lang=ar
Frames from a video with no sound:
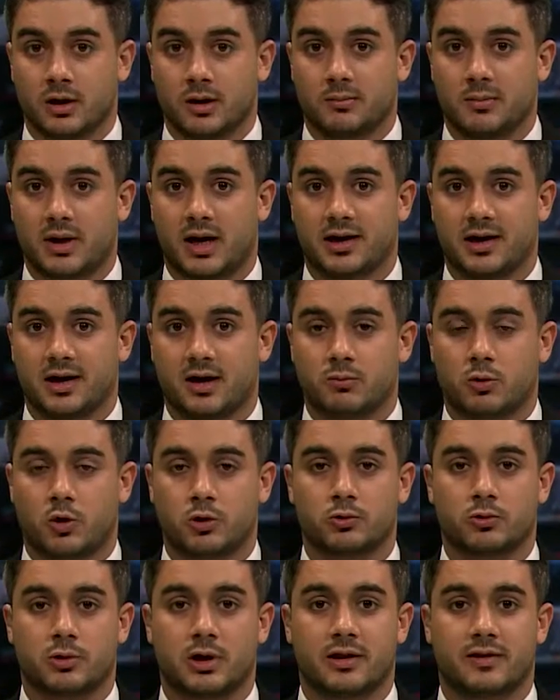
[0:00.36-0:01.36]
معنا
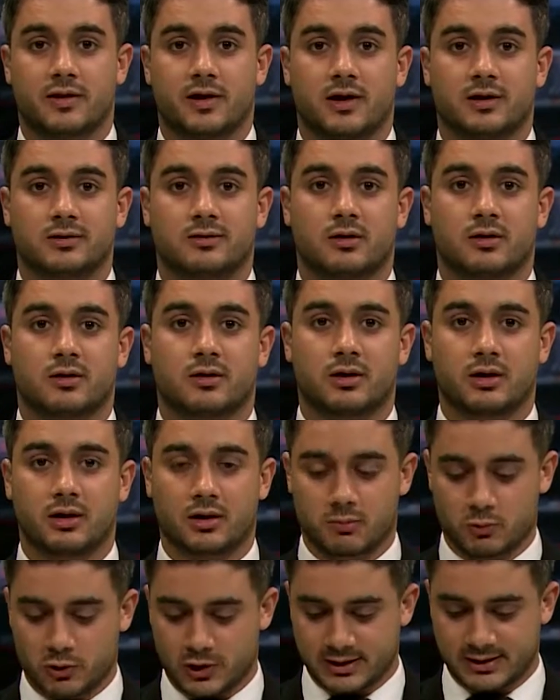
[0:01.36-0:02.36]
معد هذا
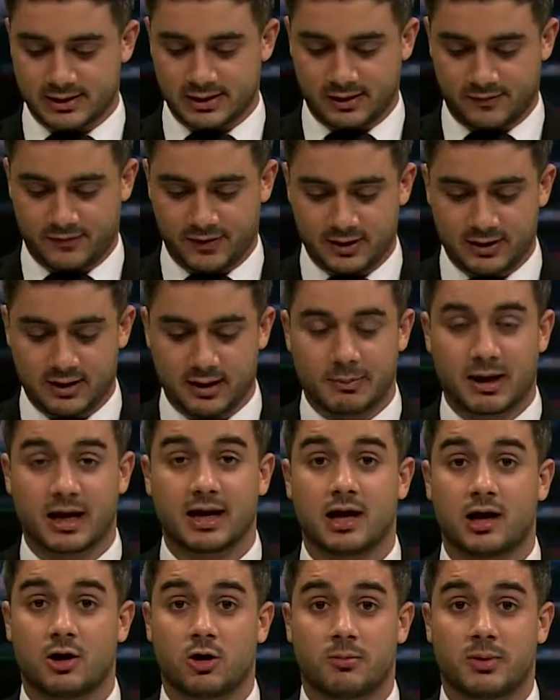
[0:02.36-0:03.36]
التقرير مراسلنا في إدلب
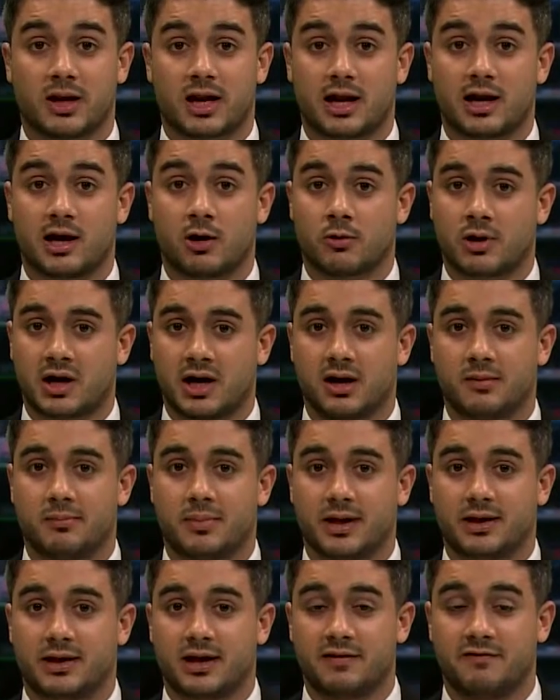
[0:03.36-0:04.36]
علاء العمر علاء أرحب
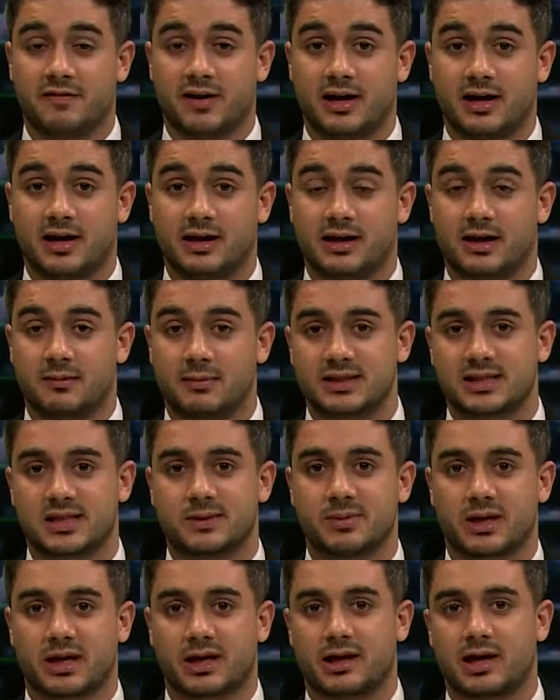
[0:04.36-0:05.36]
بك كيف لمست
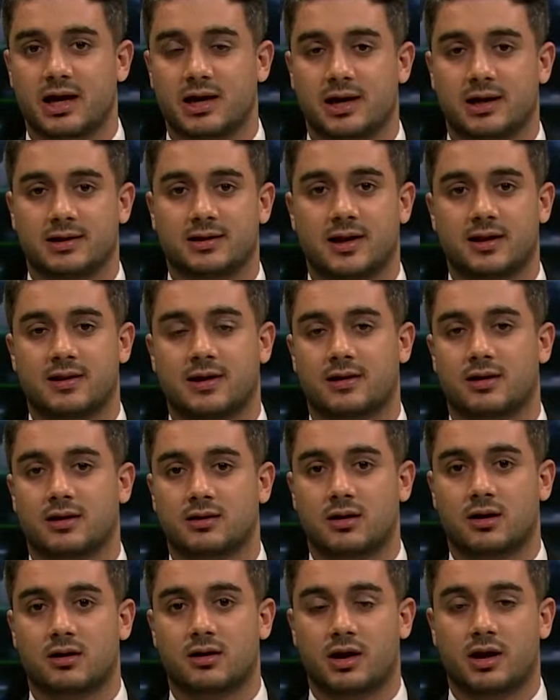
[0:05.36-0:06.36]
من خلال أعدادك
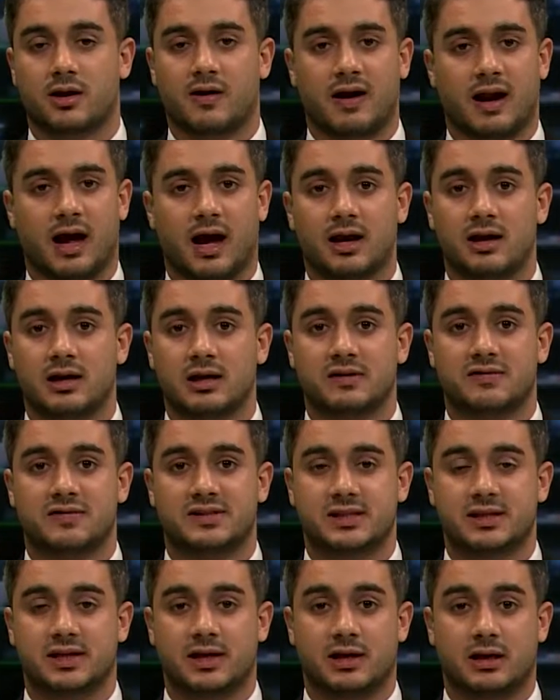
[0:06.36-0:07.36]
للتقرير الحالة
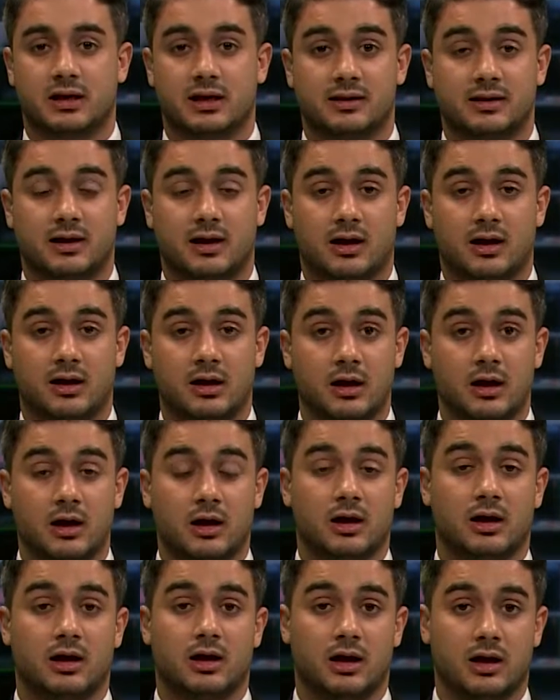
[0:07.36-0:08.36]
النفسية لدى
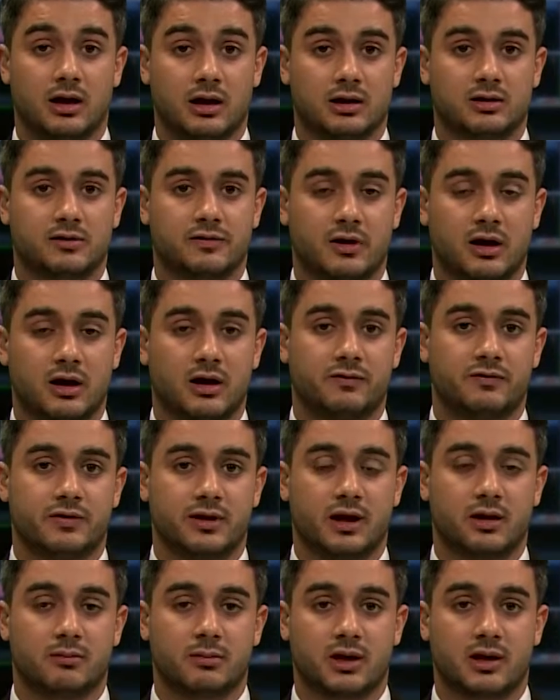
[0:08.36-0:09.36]
آه، الأطفال
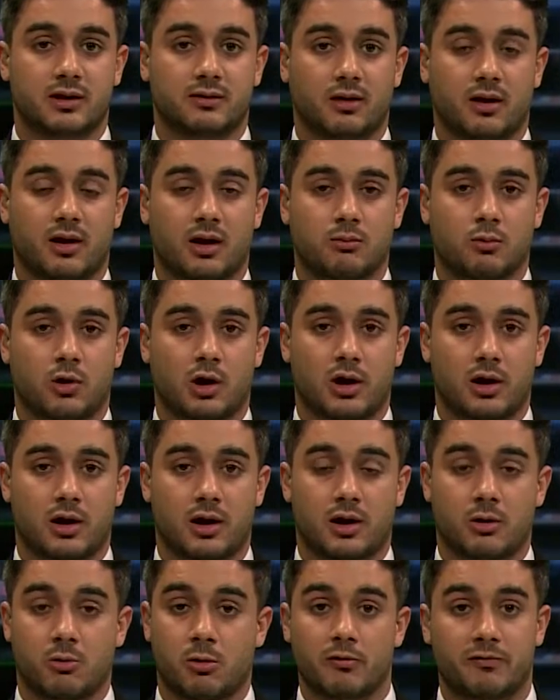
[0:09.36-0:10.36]
في المناطق
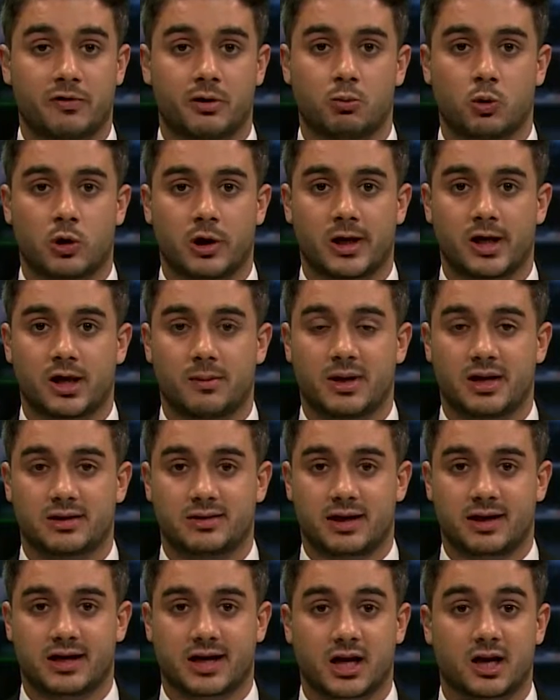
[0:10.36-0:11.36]
المحررة وفي المخيمات
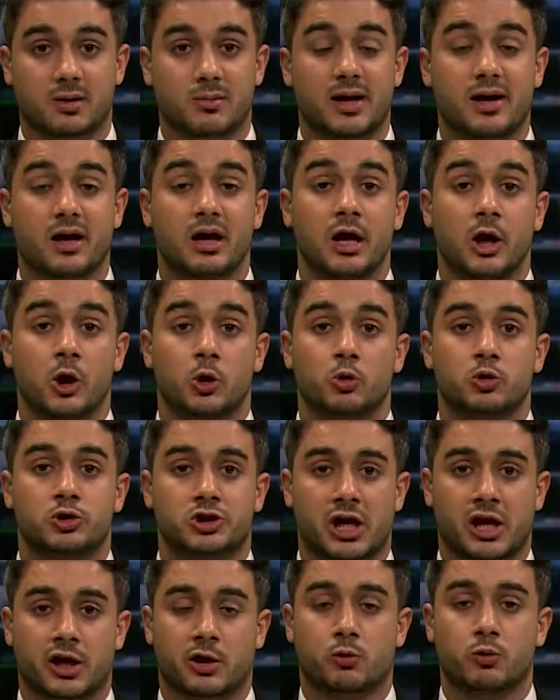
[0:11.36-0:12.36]
يعني حينما
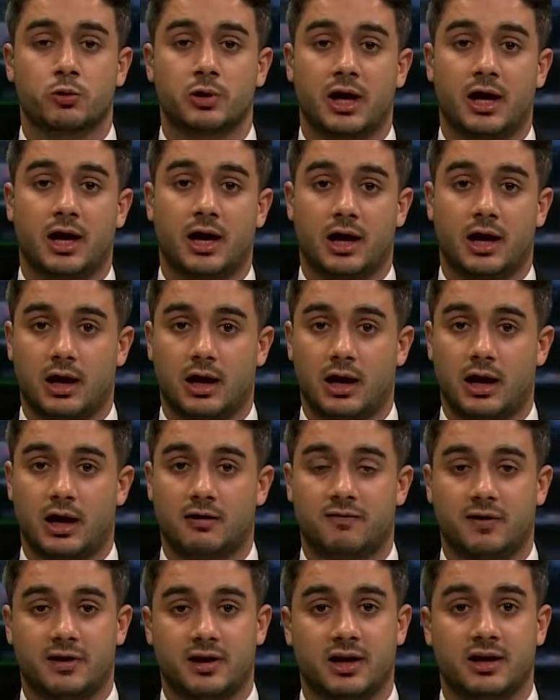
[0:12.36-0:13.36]
يشاركون آه،
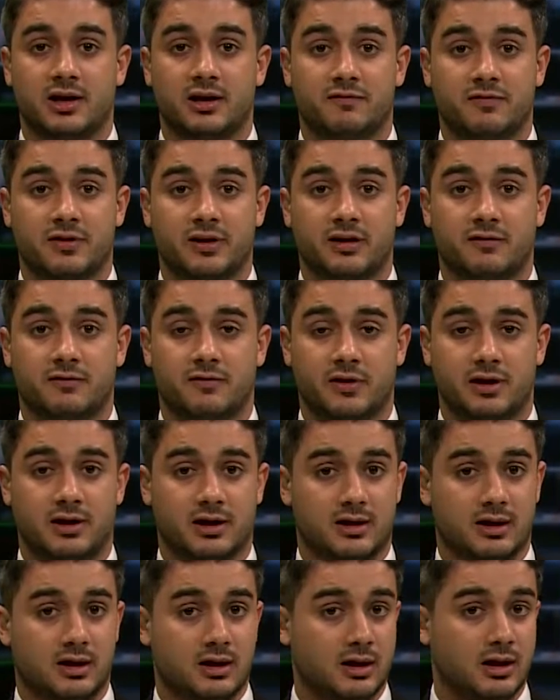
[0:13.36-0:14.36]
الفنانين في في
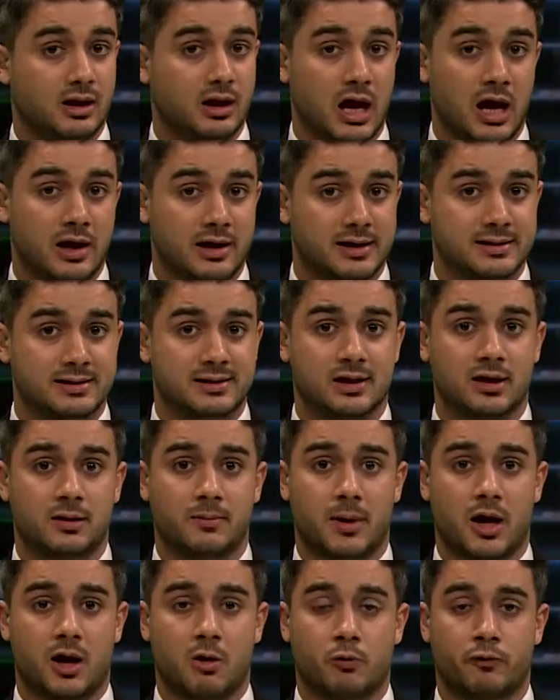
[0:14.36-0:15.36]
آه،
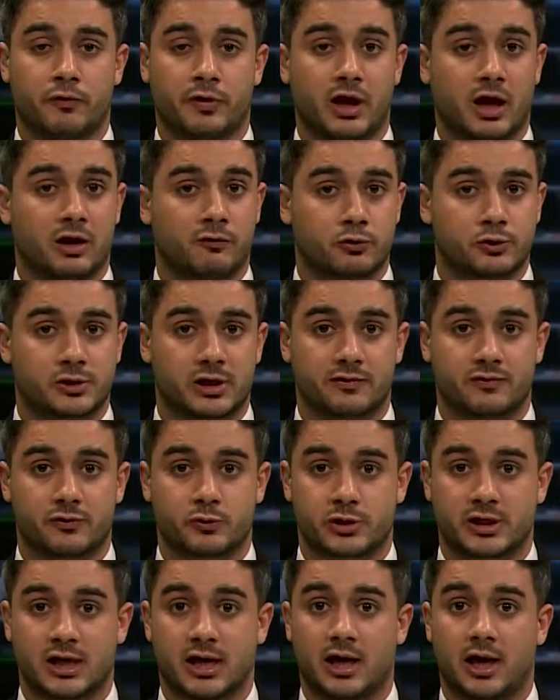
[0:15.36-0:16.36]
الرسم أو في
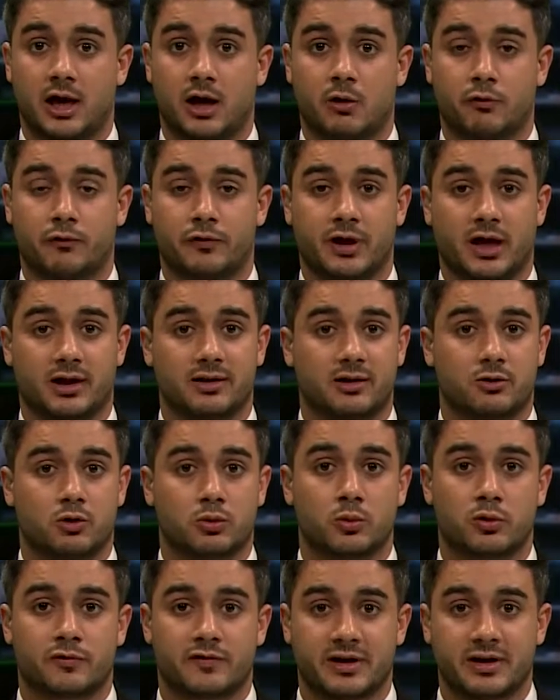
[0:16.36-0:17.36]
الفسيفساء أو في عدة
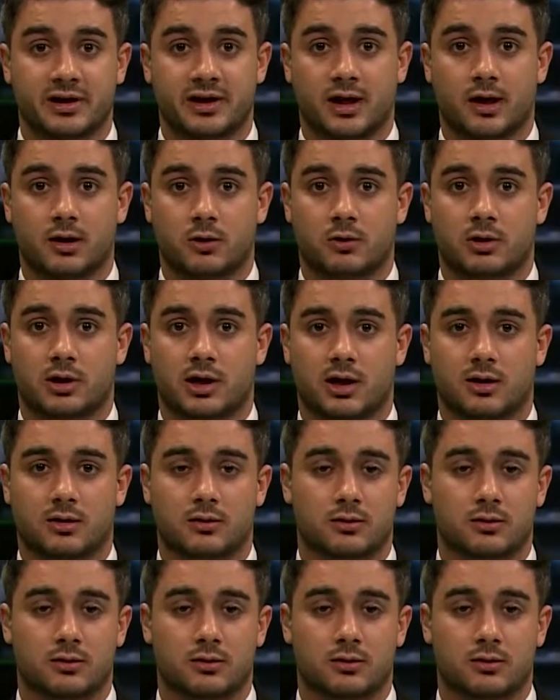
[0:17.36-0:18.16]
أمور فنية أخرى